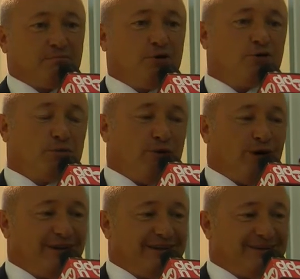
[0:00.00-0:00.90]
Molto
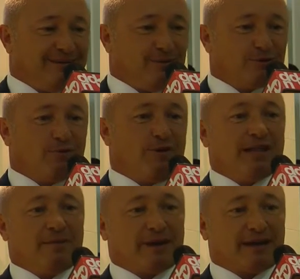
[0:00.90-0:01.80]
buone, molto
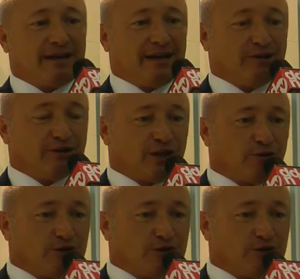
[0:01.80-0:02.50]
buone perché la nostra